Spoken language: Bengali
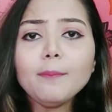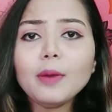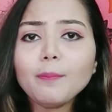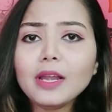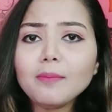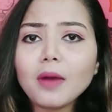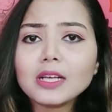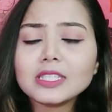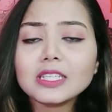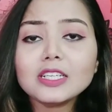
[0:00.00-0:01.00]
পিম্পলের
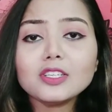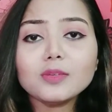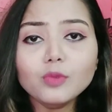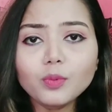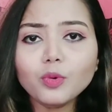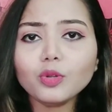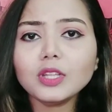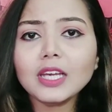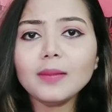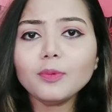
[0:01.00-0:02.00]
মাস্কটাকে রিমুভ
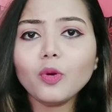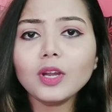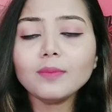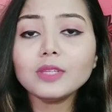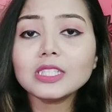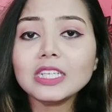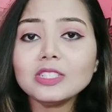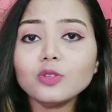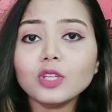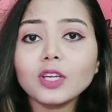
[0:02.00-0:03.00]
করতে হেল্প করে আমাদের
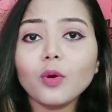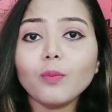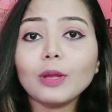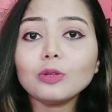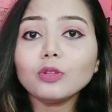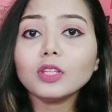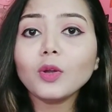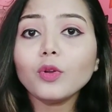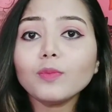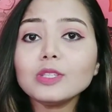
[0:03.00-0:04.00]
স্কিন টোনটাকে ভেতর
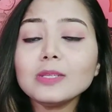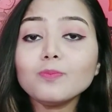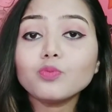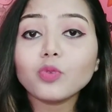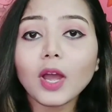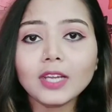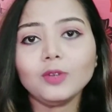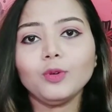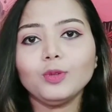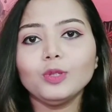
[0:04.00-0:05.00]
থেকে অনেক বেশি
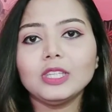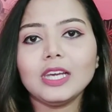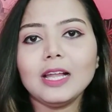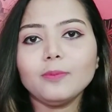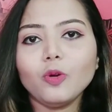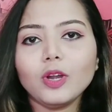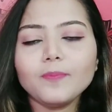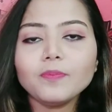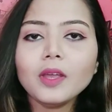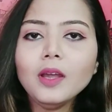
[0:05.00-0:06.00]
ব্রাইট করে তুলতে হেল্প
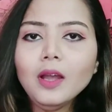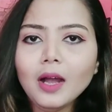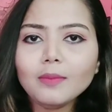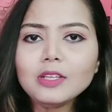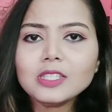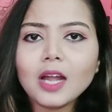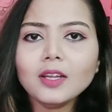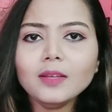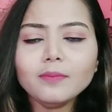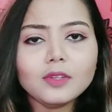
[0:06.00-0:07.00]
করে আমি
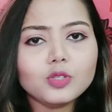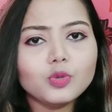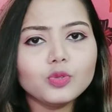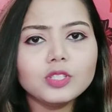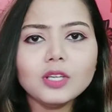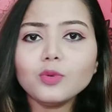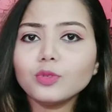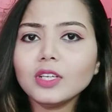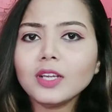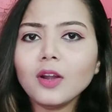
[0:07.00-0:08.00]
জানি সূর্যের
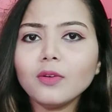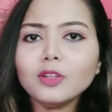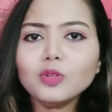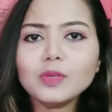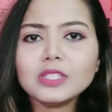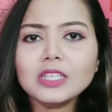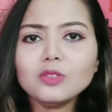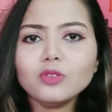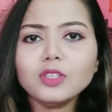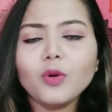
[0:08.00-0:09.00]
রোদের কারণে তোমার
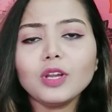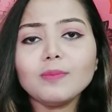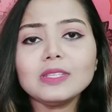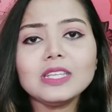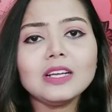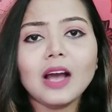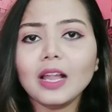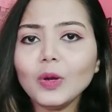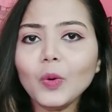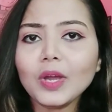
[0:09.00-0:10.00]
স্কিন টোনটা অনেক বেশি
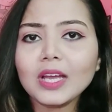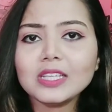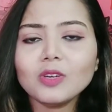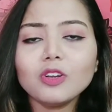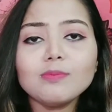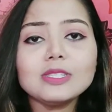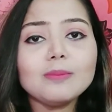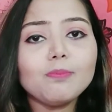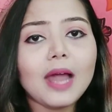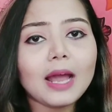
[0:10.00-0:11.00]
কালো হয়ে গেছে অনেক
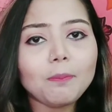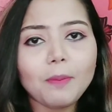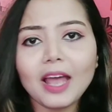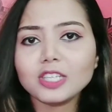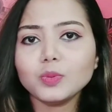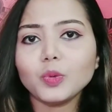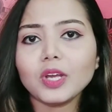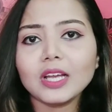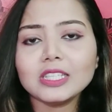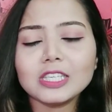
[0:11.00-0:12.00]
বেশি ব্ল্যাক প্যাচ
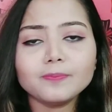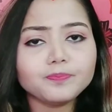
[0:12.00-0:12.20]
পড়ে গেছে